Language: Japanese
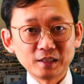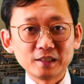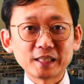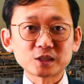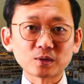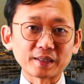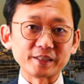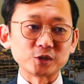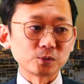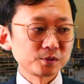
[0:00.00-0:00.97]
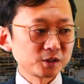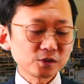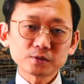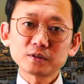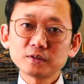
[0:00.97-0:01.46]
レストランで食事
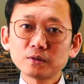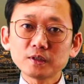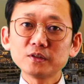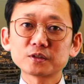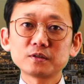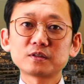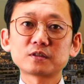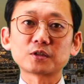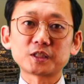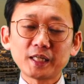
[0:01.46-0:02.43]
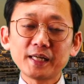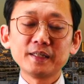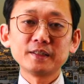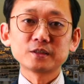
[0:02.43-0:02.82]
をする時のスーツとして